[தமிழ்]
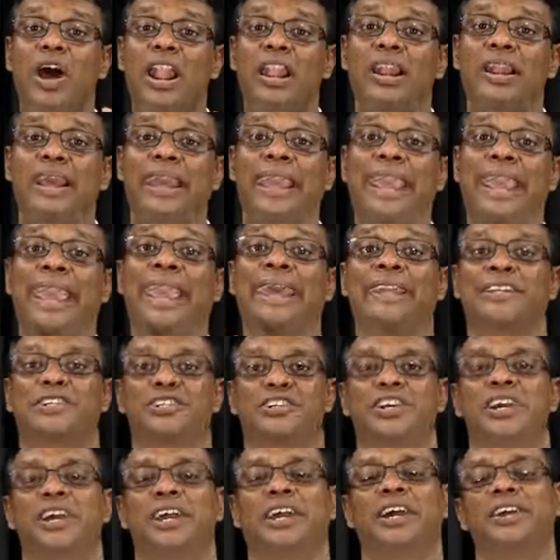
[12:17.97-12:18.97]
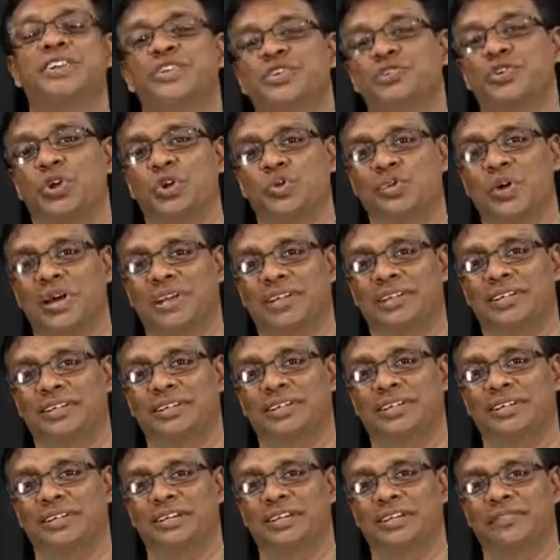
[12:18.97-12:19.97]
வல்கேட் என்று சொல்லுவார்கள்
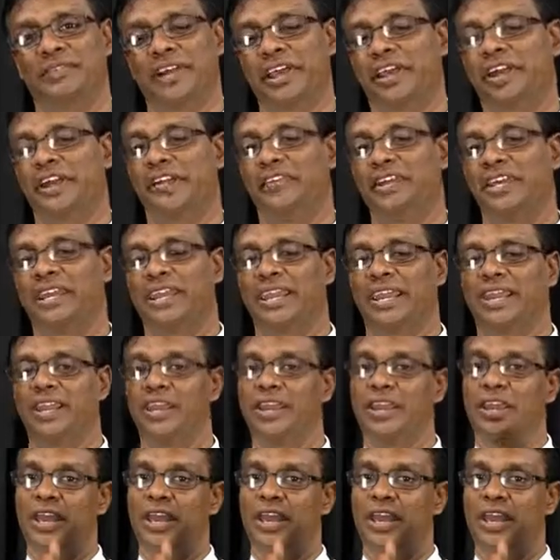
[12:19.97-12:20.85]
அப்படியே கவனிங்க